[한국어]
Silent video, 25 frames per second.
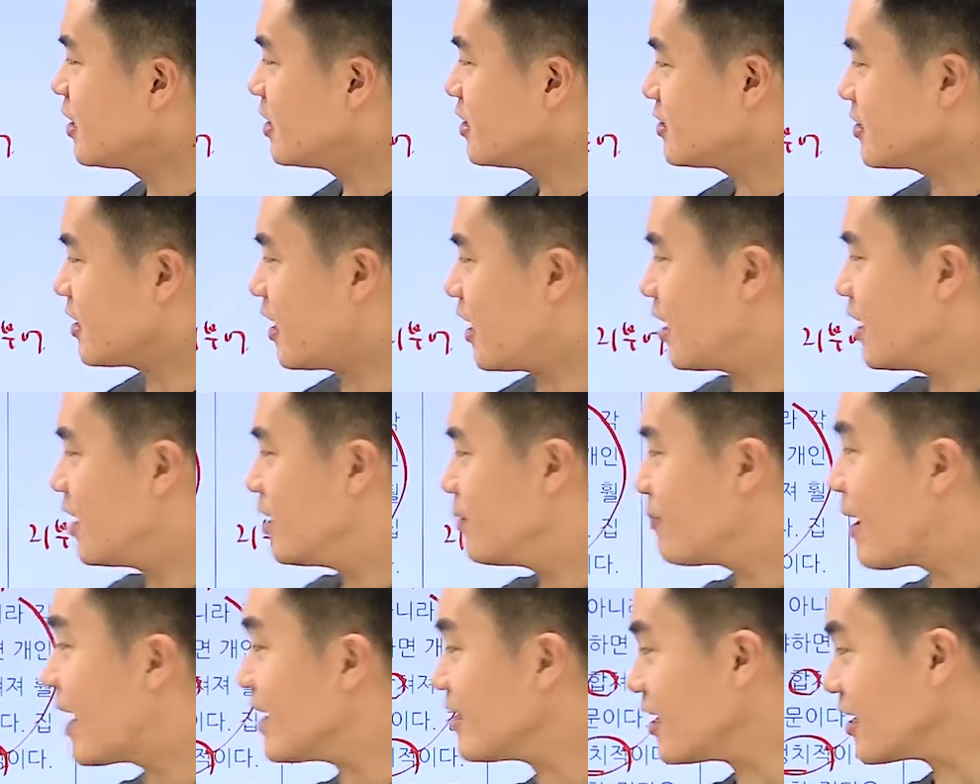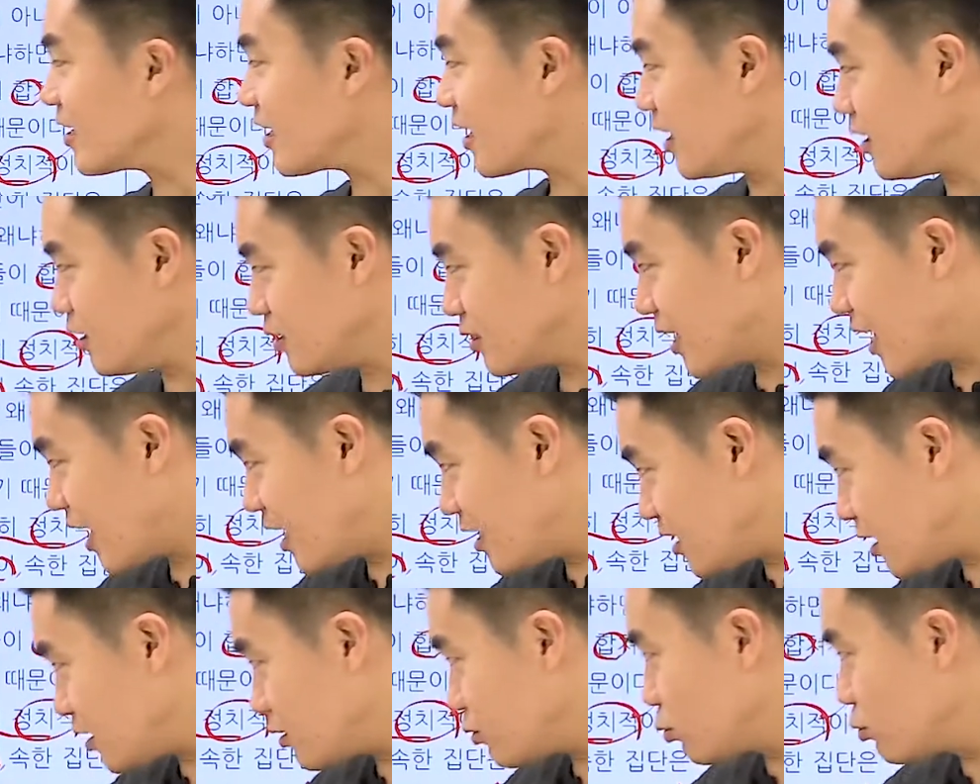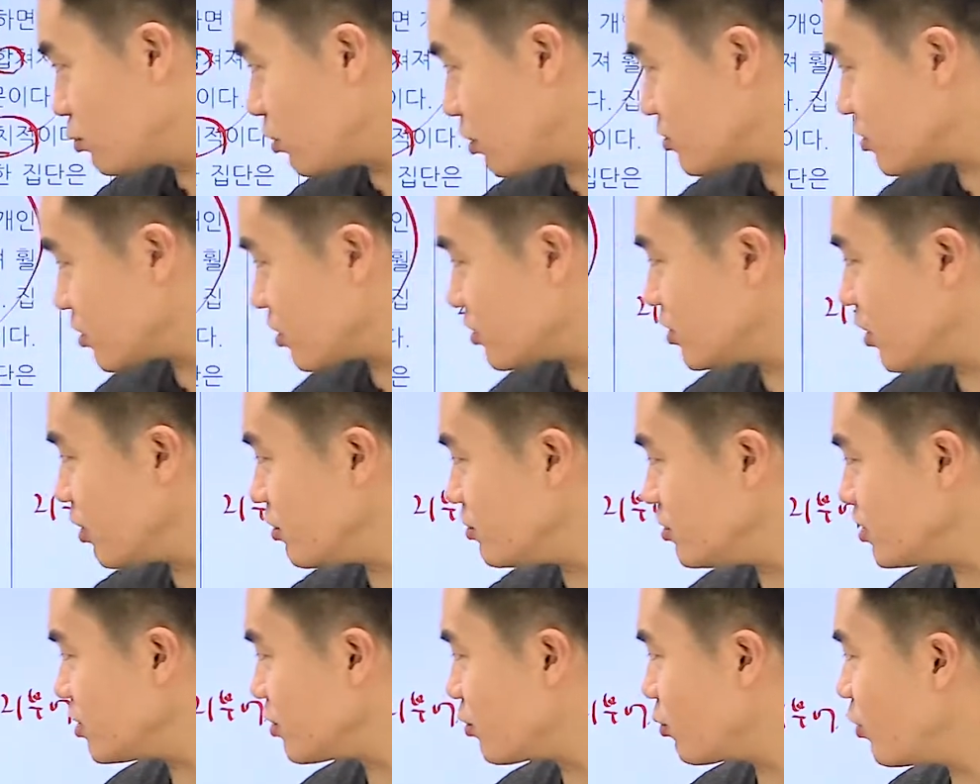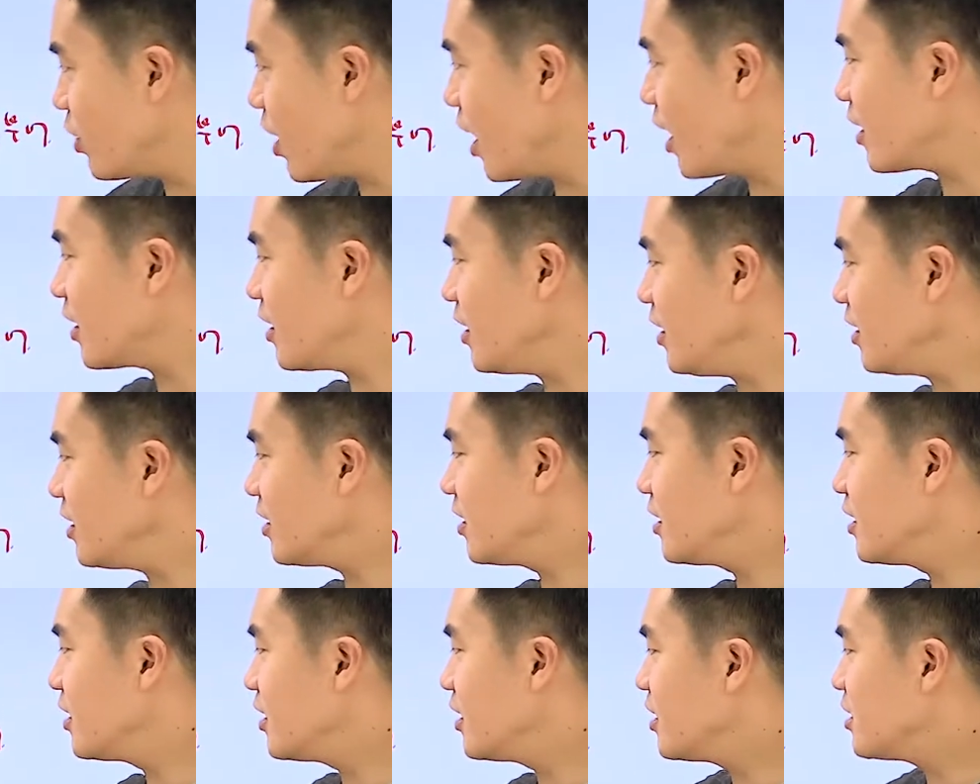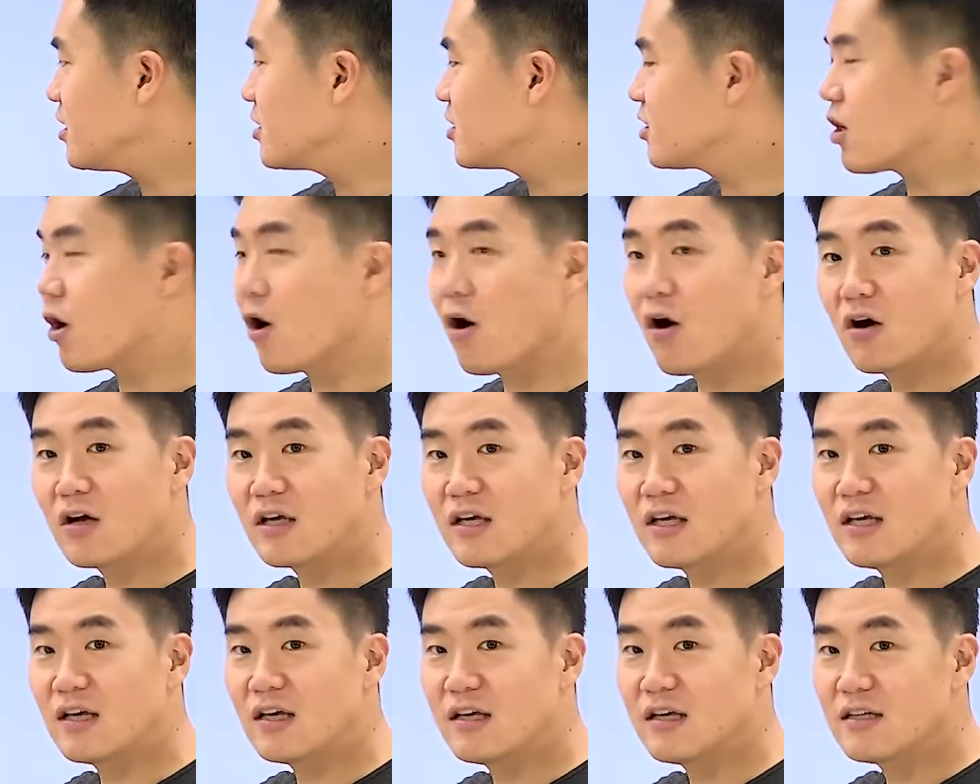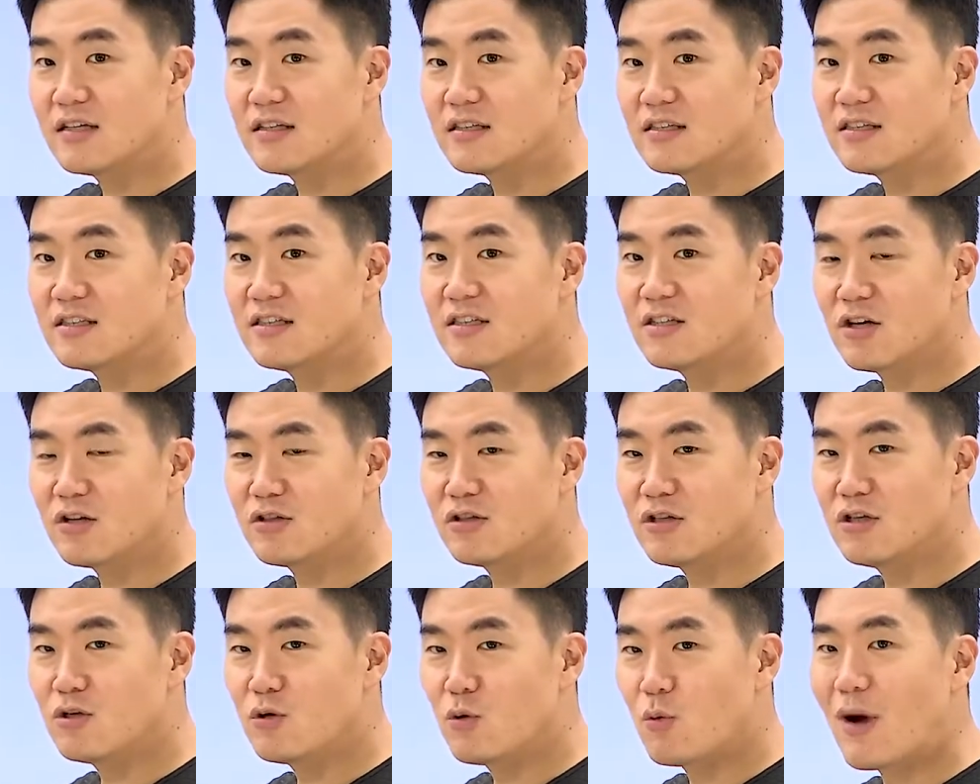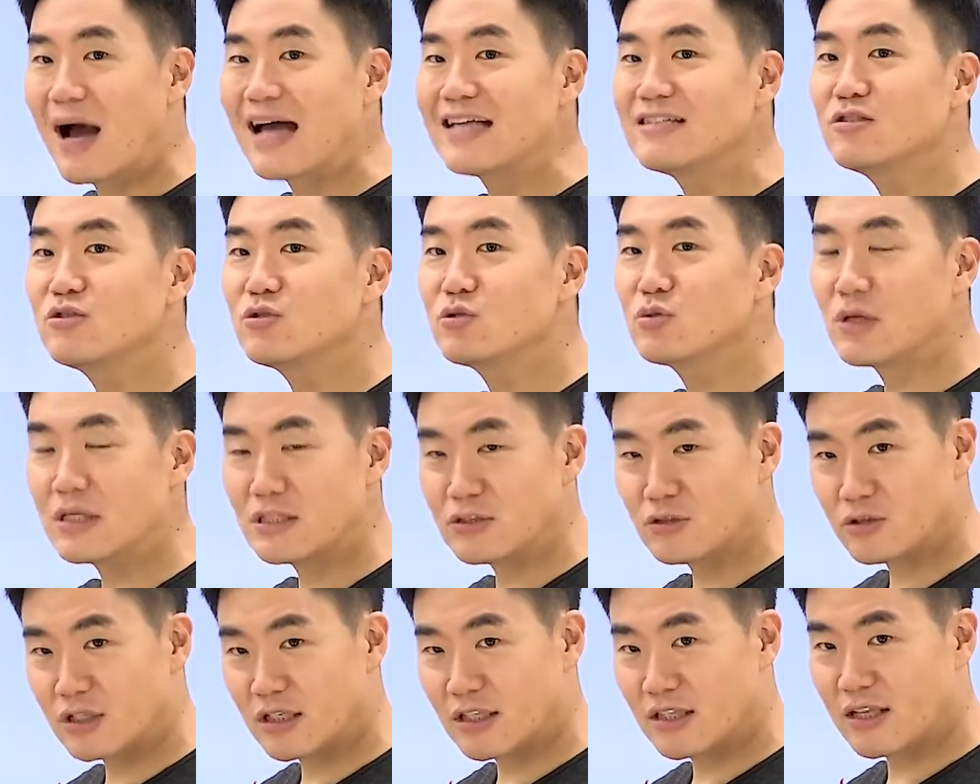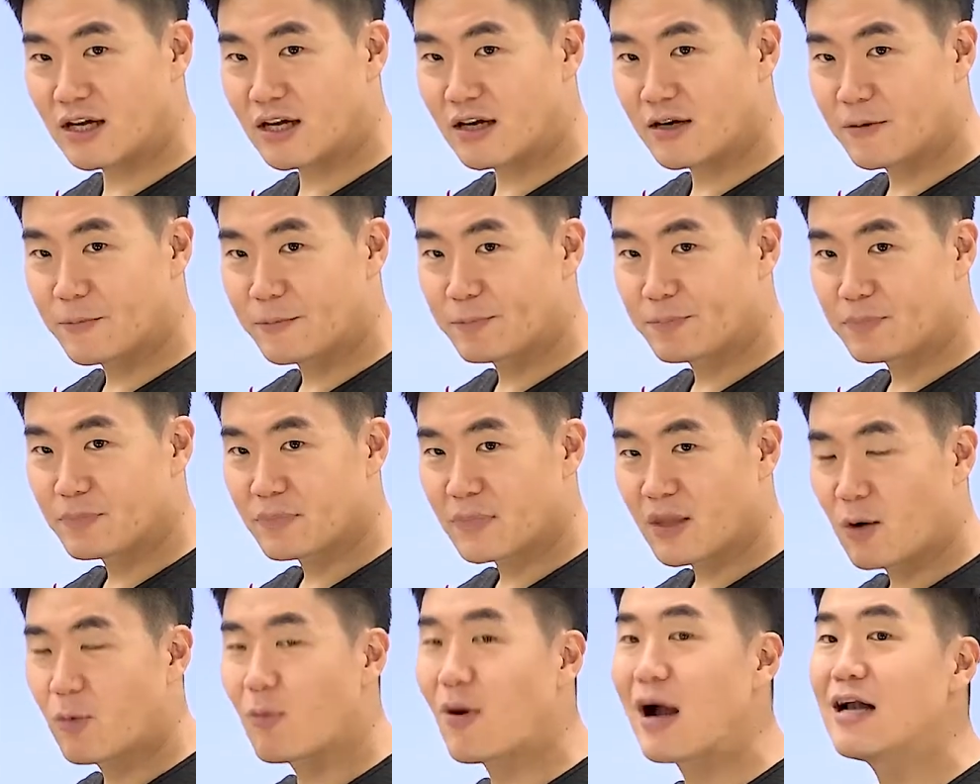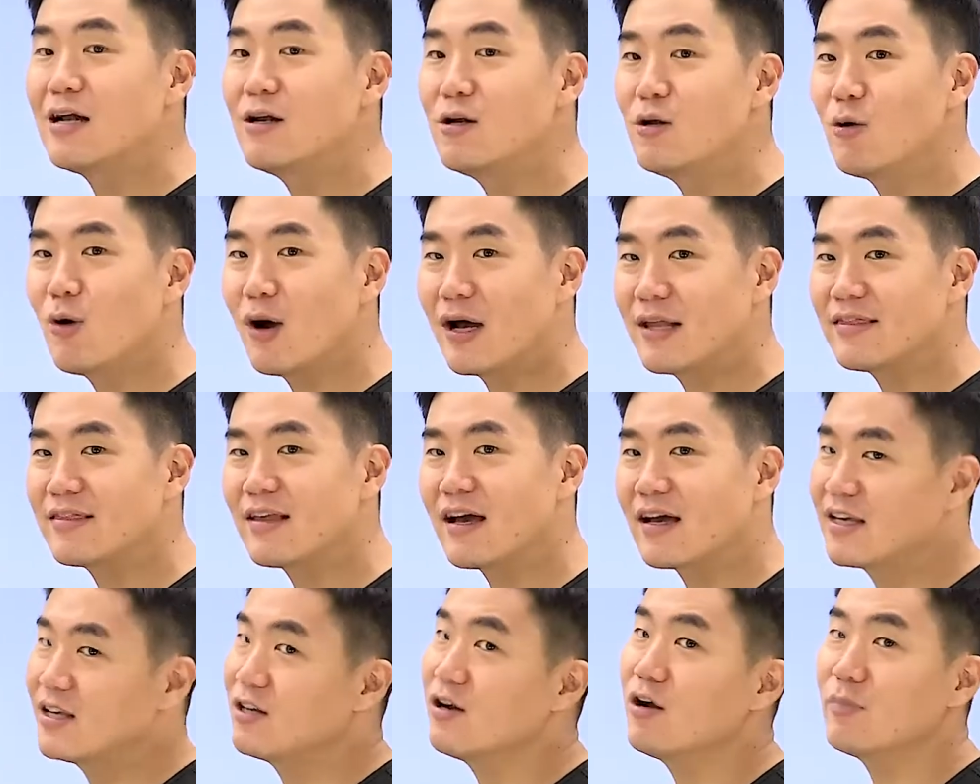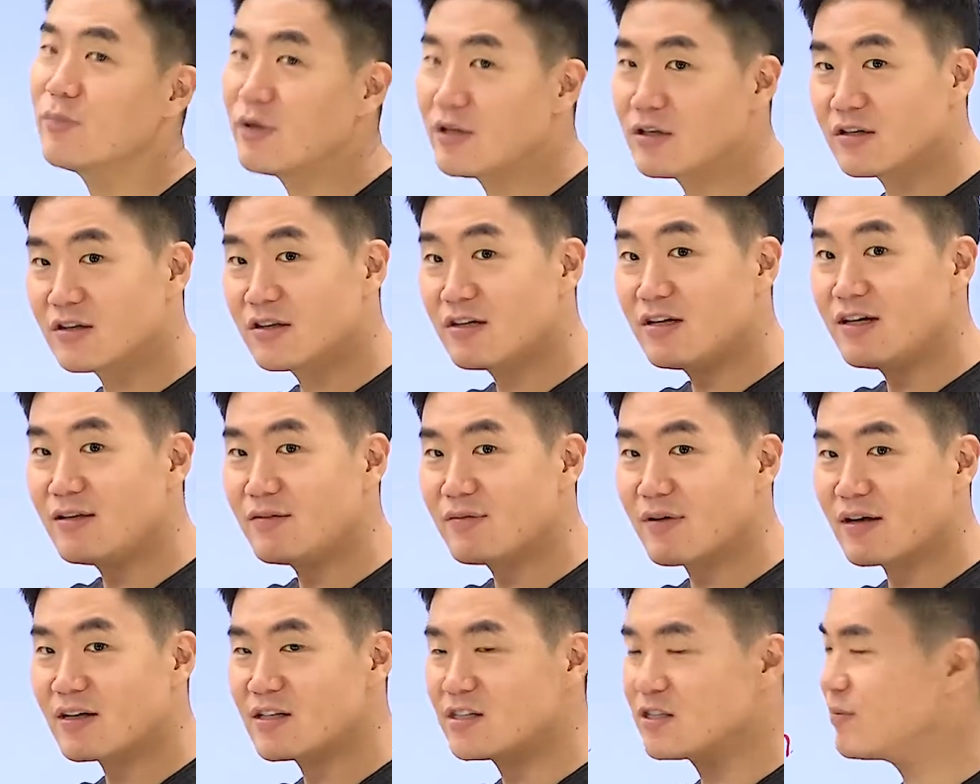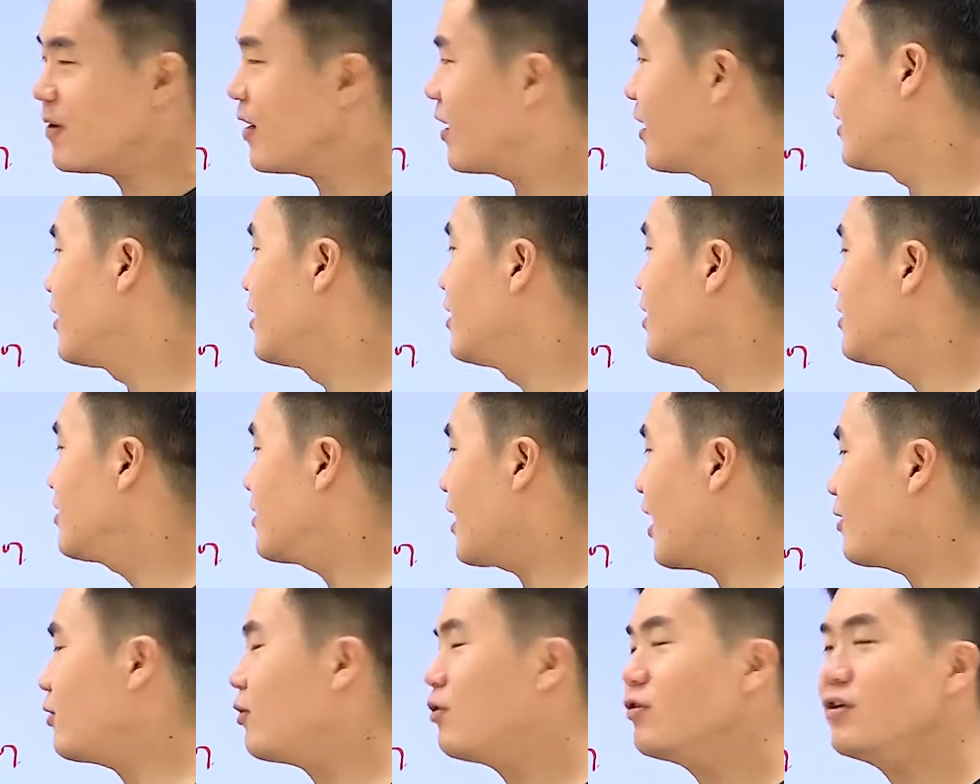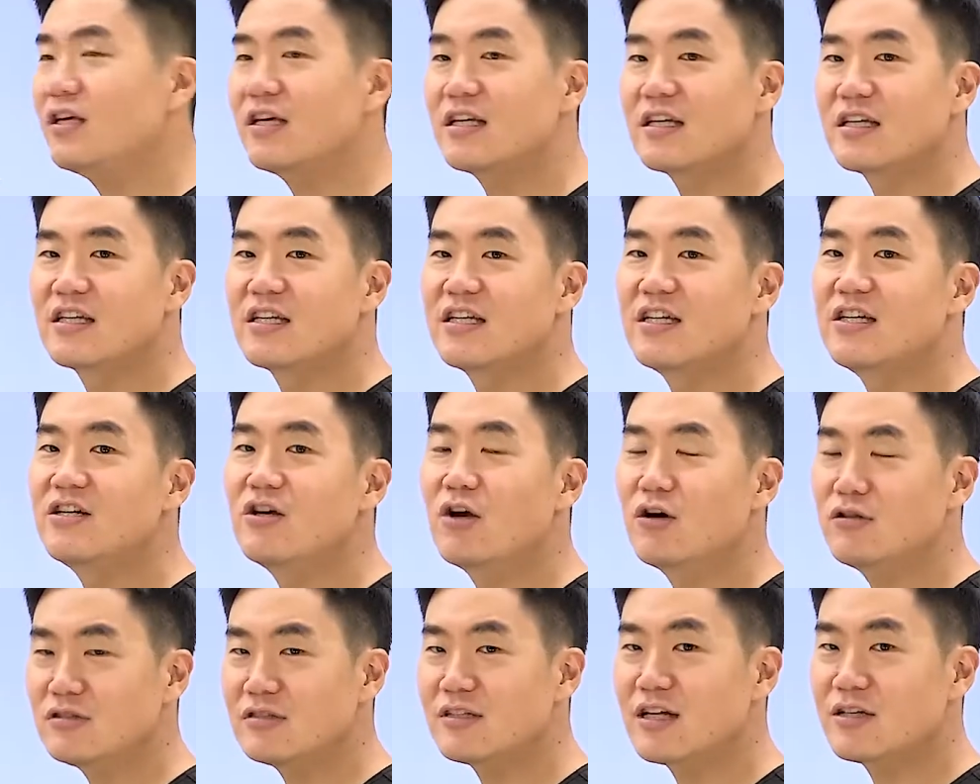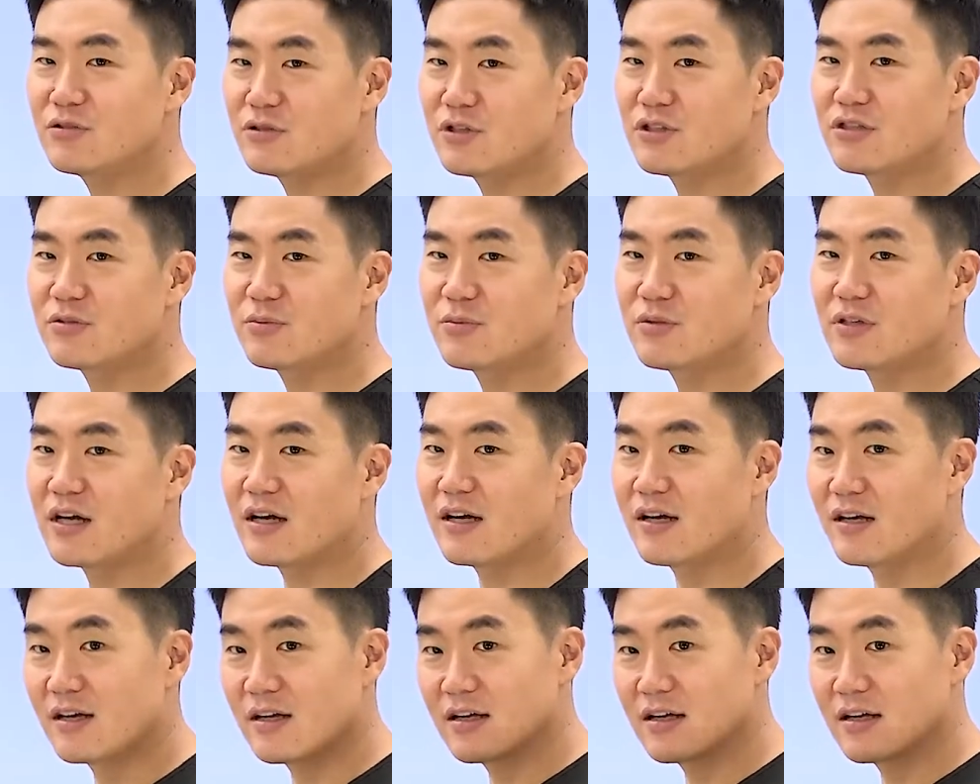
자, 만약에 개인의 도덕적 선의지 고양이 정의 실현을 완수할 수 있다, 완료한다 이러면 틀린 말이지만 당연히 기여는 할 수 있습니다.